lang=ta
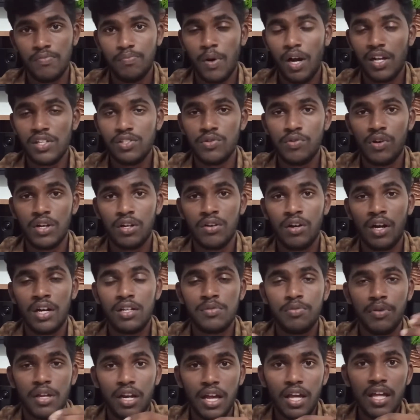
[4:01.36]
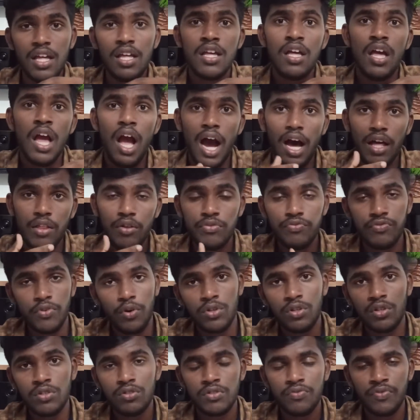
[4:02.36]
பாசிட்டிவாக இருக்கும்னு நினச்சி பாருங்கள் அது
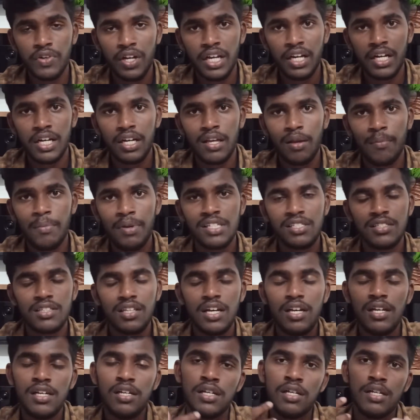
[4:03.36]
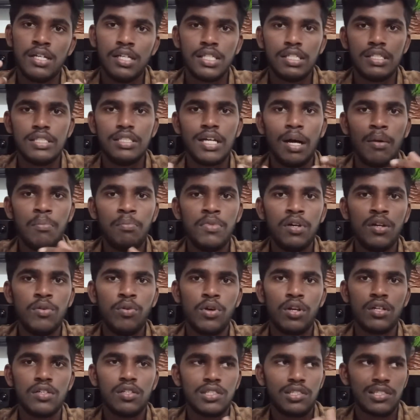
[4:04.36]
ஃபோர் தௌசண்ட் ஃபைவ் ஹண்ட்ரட் எம்எஸ் தான் ஜம்முன்னு
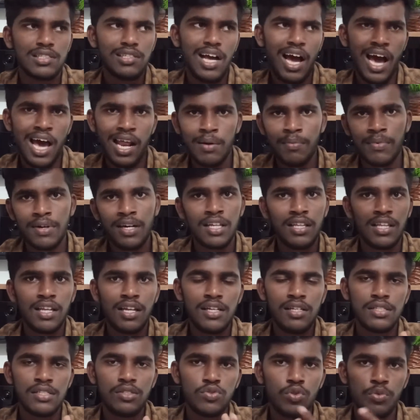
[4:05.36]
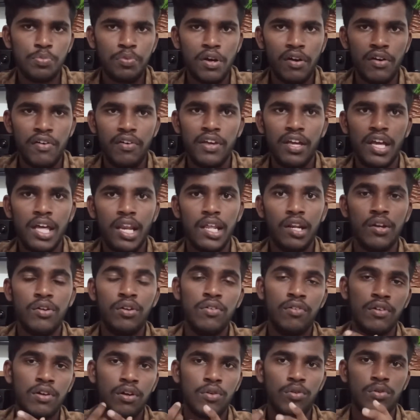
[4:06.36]
ஒரு அரை மணி நேரத்தில் சூப்பராகவே
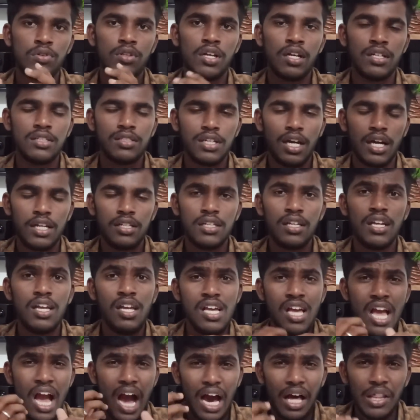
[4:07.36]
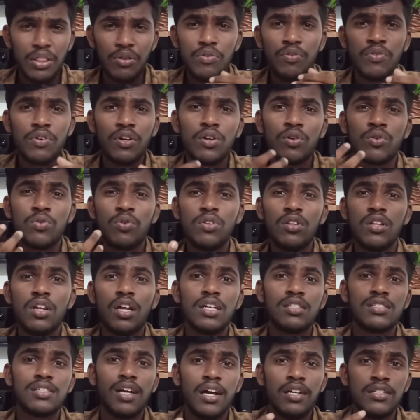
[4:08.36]
ஏறிடும் இவங்க கொடுத்துருக்க சார்ஜிங் அதுவும் இவங்க
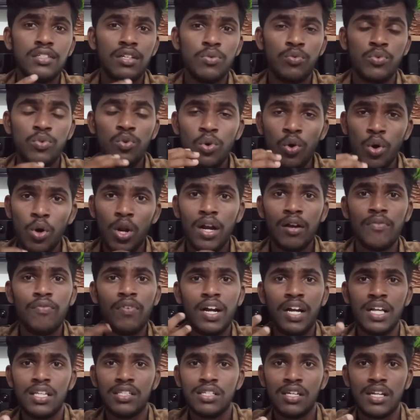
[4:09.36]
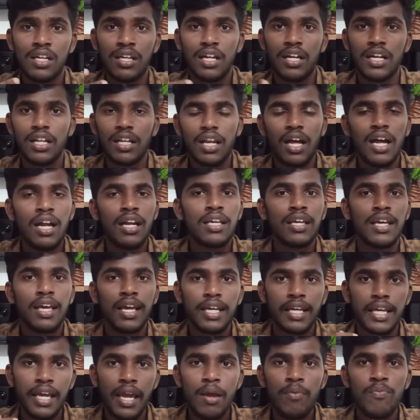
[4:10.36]
கொடுத்துருக்க சார்ஜில் இன்னொரு அட்வான்டேஜ் என்னன்னு கேட்டிங்கன்னா
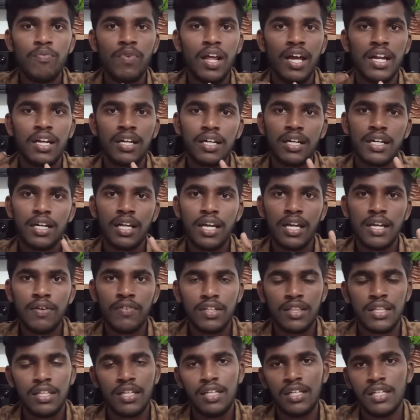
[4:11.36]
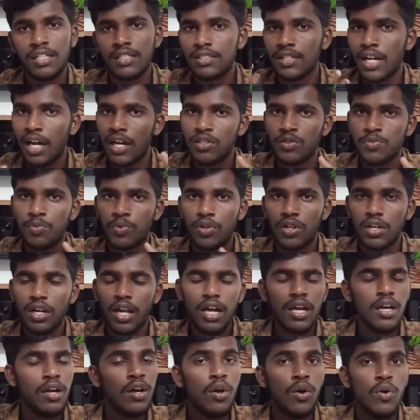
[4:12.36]
நீங்கள் கேம் விளையாண்டுக்கிட்டே வந்து சார்ஜ்
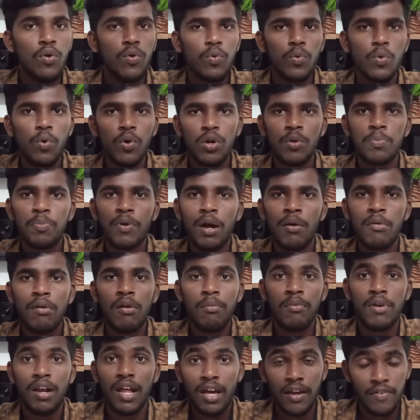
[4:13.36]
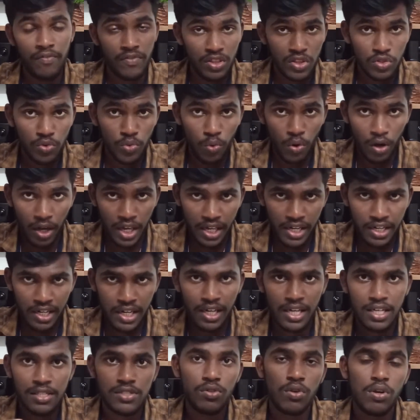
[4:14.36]
போட்டுக்கலாம் ஒரு ப்ராப்ளம் இல்லை வித்
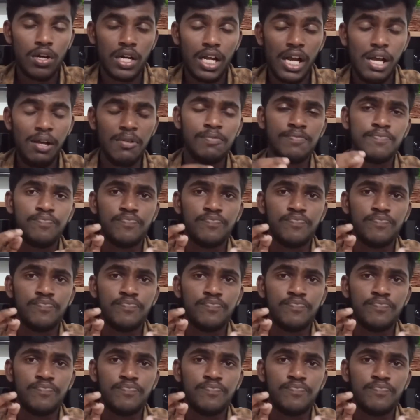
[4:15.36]
ஒயர்டுக்கே சொல்கிறேன்